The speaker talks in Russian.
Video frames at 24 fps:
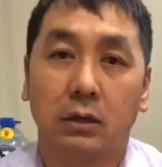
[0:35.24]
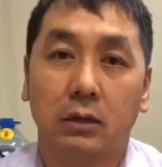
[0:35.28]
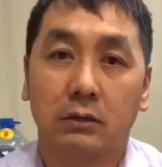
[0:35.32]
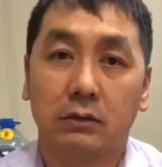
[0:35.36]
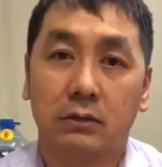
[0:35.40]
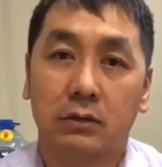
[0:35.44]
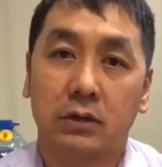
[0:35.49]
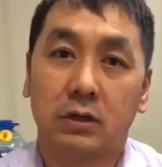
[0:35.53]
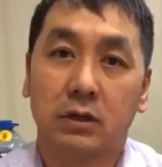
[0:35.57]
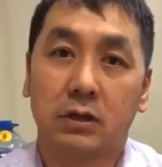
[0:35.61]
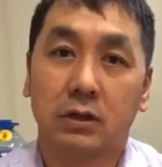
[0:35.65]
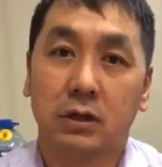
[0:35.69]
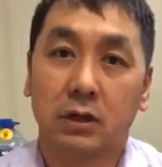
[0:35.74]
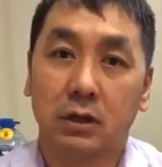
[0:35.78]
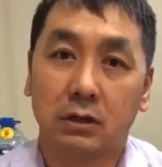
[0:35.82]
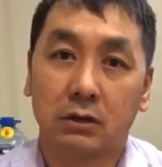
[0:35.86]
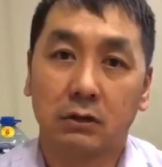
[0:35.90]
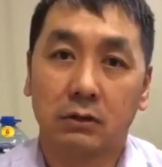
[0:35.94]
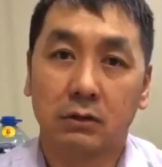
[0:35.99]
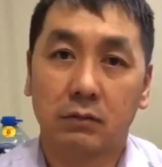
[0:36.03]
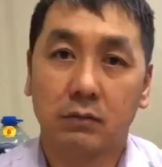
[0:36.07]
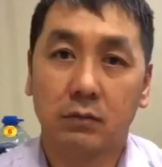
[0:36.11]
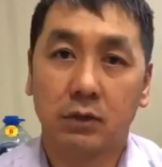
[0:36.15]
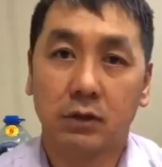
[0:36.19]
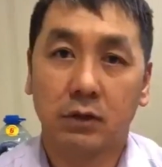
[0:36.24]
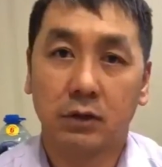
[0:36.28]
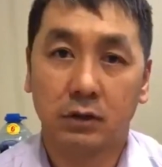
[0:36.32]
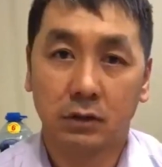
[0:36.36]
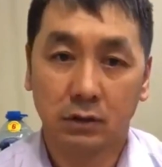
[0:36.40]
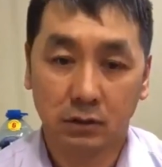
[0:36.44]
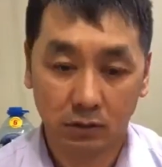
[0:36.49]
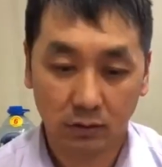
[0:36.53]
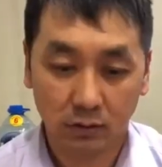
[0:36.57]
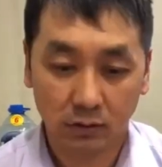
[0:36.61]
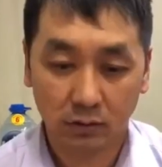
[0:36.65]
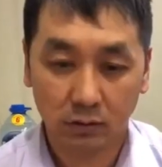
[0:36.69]
Но Вчера какое
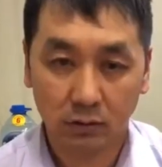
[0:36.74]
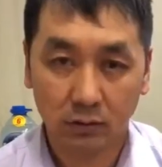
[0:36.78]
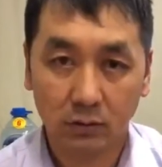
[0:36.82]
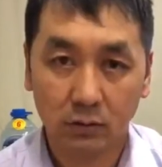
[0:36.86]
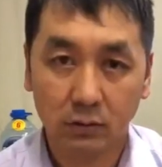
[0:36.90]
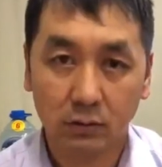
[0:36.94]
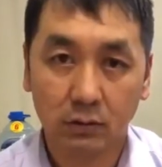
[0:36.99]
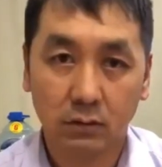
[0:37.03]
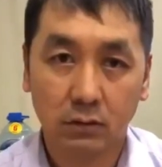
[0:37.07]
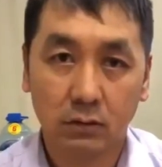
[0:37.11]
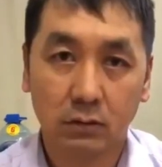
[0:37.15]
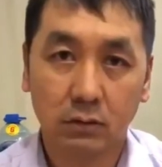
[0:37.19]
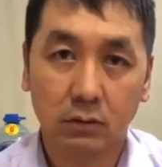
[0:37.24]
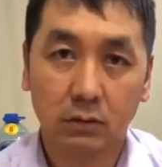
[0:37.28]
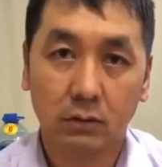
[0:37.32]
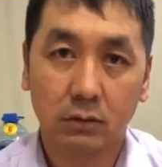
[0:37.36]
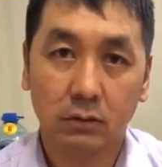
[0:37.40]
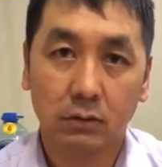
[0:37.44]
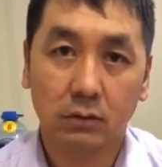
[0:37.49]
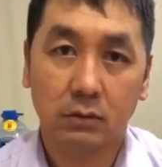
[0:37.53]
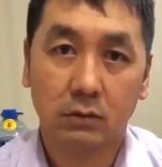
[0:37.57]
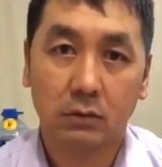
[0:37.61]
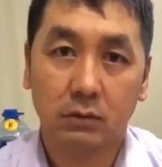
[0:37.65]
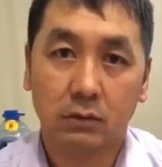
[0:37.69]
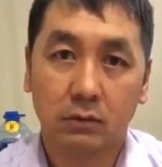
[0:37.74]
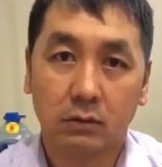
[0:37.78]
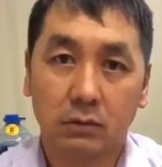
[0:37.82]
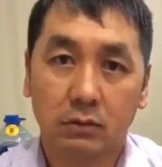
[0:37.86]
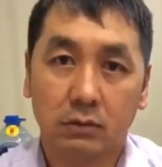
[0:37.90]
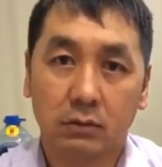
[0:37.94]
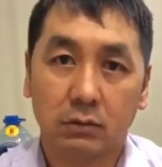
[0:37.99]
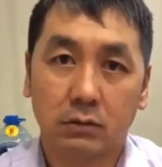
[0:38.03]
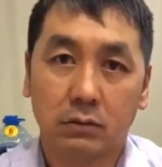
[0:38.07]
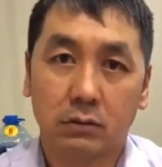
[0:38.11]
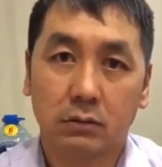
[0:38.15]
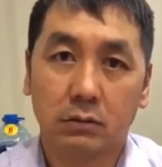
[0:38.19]
место болела. в голове болело
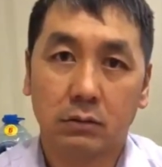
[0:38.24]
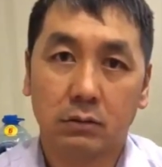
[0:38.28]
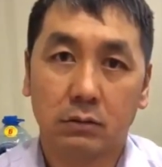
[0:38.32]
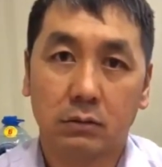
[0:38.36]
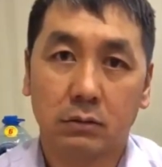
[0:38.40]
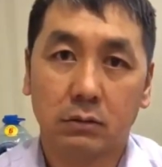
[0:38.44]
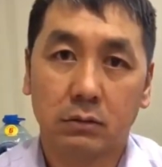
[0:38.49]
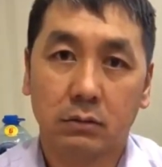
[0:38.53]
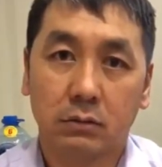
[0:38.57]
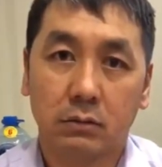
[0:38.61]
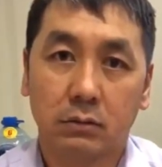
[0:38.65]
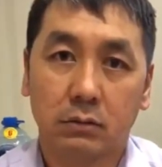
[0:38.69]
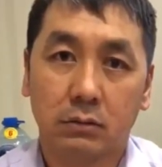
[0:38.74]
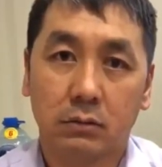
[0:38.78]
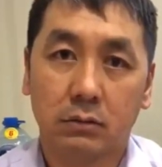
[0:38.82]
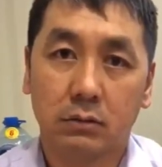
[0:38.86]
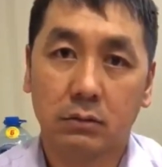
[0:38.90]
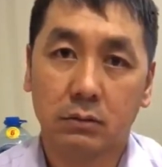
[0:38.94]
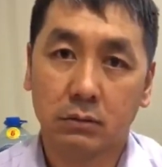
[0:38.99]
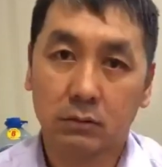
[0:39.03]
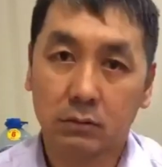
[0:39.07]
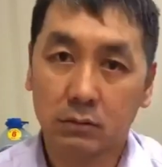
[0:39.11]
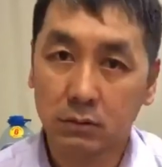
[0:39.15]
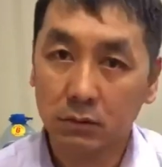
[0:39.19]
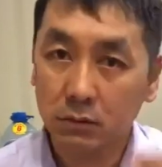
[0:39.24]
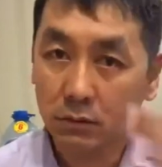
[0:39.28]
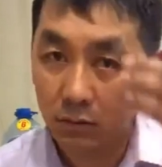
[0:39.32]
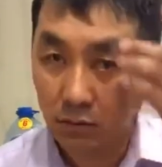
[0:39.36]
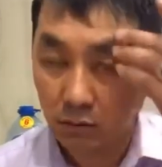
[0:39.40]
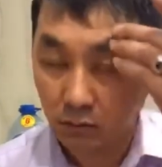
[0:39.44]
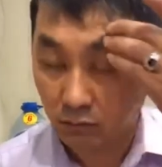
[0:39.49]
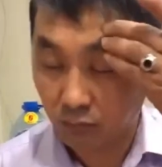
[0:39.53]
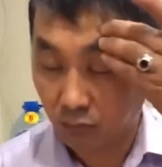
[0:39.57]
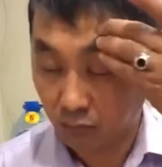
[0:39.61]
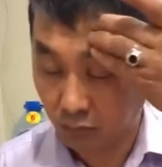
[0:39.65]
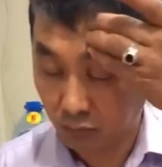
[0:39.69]
самое
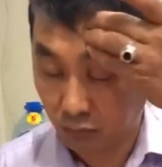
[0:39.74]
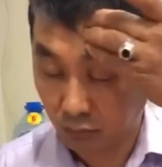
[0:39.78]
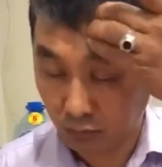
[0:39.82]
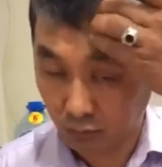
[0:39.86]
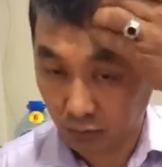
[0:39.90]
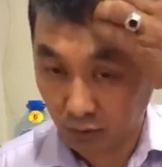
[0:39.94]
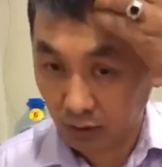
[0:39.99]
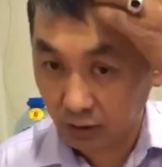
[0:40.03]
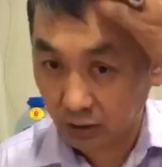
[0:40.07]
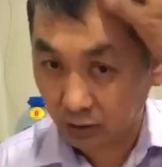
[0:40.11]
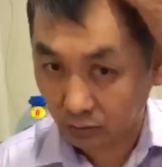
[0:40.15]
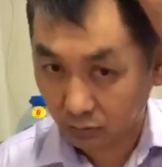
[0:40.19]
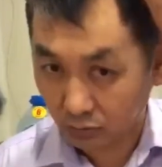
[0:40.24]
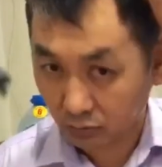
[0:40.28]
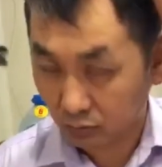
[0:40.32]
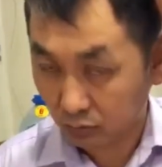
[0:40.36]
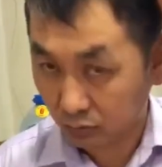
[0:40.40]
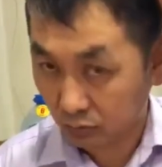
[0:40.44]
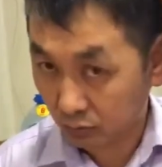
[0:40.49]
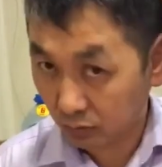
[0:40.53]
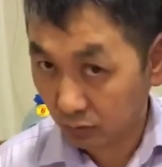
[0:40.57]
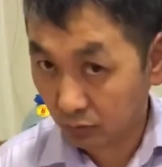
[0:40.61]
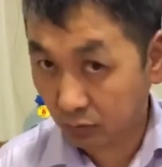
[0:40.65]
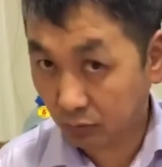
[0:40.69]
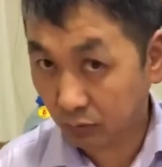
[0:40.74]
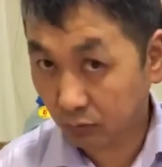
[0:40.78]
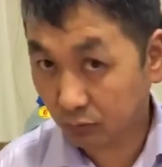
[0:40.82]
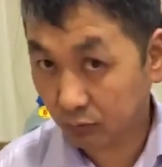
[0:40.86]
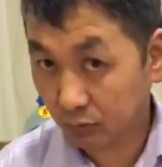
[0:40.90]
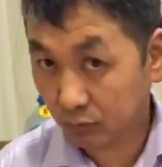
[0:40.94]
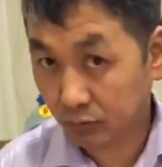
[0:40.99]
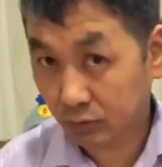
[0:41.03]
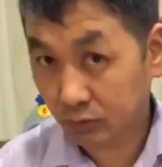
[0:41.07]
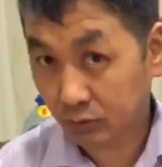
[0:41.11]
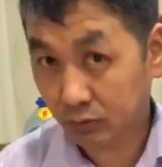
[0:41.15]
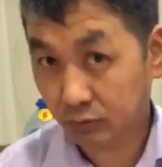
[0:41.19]
криминальное ну, место вот в голове?
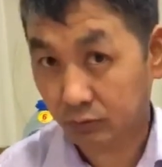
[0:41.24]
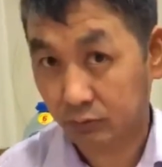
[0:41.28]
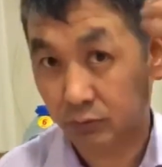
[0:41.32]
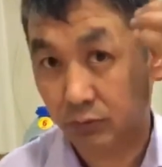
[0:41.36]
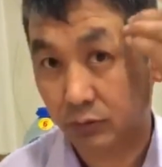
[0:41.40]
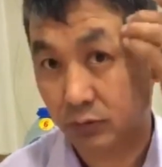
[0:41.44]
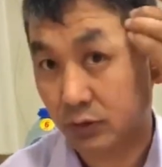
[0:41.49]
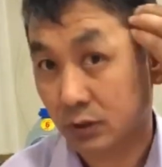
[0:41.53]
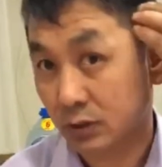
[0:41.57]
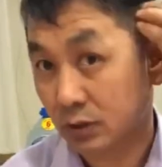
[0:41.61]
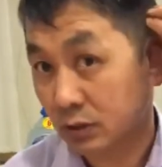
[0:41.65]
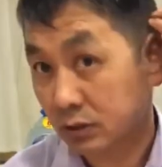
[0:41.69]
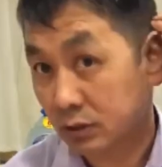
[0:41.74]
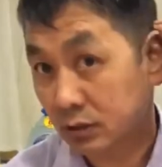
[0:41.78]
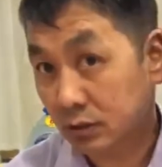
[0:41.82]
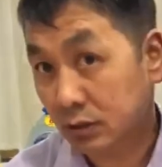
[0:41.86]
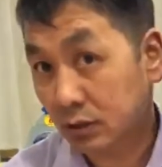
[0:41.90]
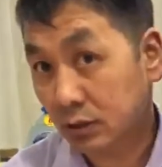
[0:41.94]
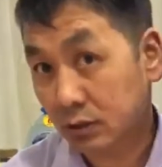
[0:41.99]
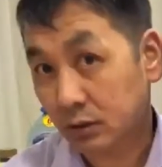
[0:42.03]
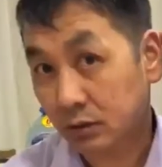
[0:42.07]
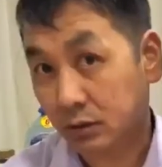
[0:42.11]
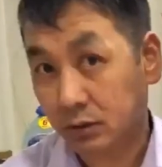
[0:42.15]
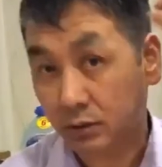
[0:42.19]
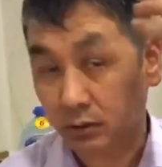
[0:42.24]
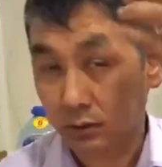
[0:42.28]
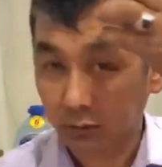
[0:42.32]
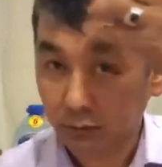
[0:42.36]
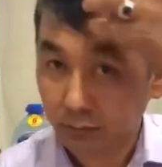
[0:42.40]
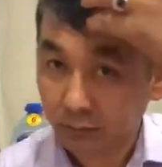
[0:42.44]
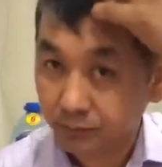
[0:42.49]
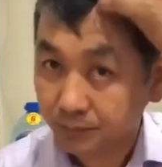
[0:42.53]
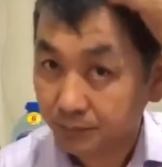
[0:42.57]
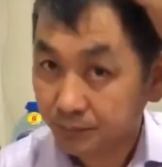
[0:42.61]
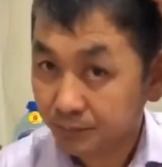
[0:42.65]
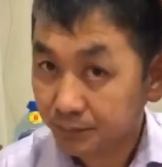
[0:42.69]
Ага. Значит, у нас
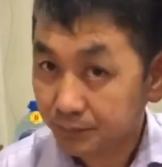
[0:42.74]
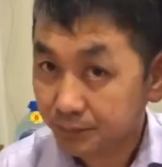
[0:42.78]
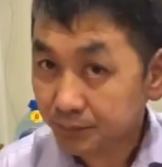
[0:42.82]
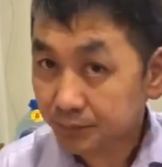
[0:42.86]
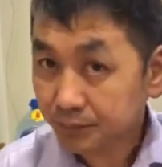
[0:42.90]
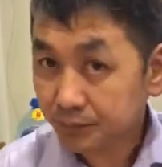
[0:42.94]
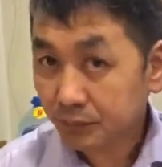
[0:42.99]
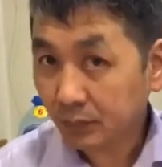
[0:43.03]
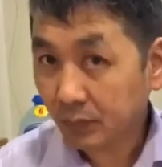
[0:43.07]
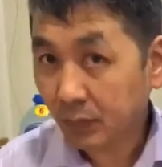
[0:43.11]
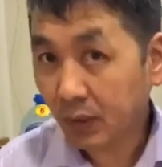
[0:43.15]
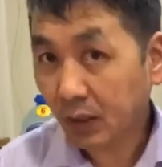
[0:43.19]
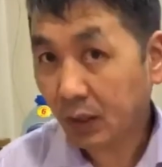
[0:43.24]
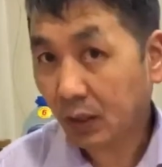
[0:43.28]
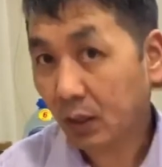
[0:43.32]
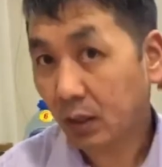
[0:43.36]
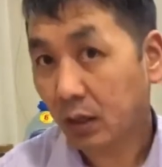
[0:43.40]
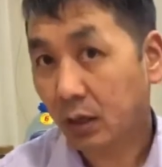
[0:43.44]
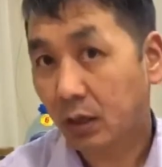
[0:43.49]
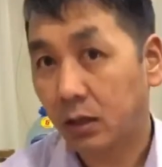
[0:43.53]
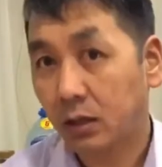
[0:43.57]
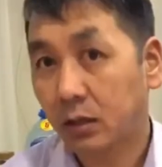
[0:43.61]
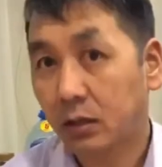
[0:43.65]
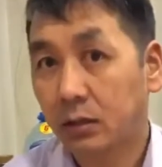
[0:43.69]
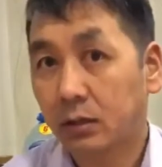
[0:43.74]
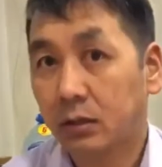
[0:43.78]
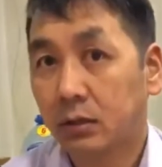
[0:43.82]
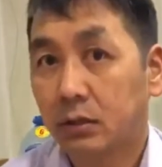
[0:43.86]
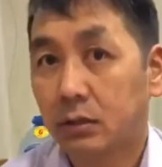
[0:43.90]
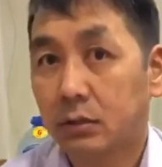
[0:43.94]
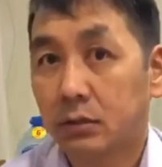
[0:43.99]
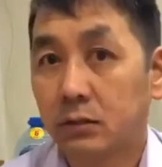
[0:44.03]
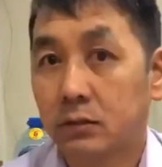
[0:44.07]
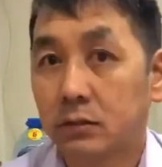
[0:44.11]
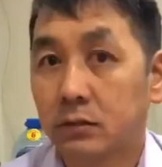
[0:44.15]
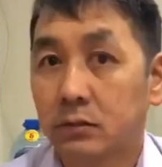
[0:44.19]
получается,
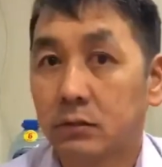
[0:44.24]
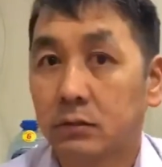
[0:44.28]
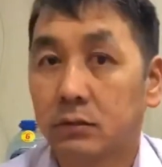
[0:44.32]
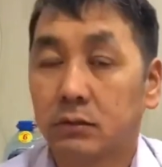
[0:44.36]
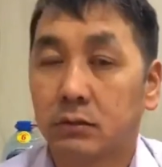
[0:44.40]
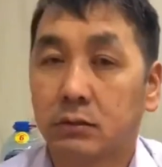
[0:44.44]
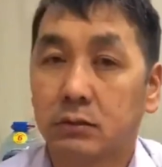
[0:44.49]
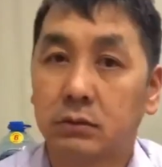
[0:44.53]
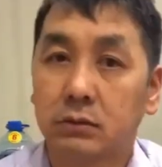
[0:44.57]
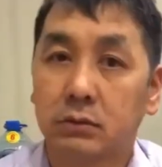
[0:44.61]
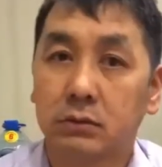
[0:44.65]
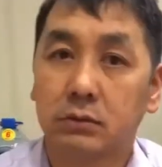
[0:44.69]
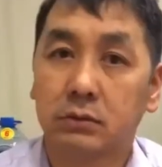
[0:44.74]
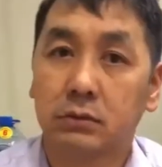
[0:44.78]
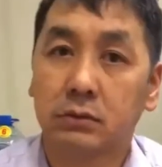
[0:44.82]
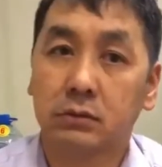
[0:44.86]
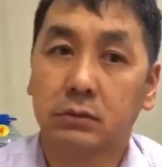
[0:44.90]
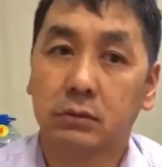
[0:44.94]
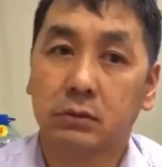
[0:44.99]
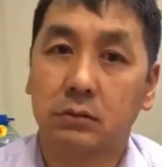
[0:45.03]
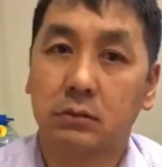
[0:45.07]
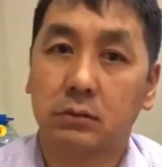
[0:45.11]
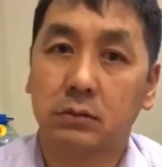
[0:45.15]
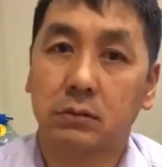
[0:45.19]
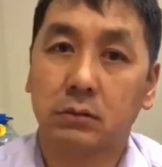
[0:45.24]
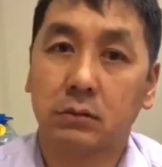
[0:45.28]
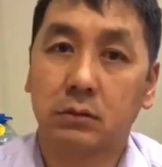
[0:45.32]
доктора, если мы имеем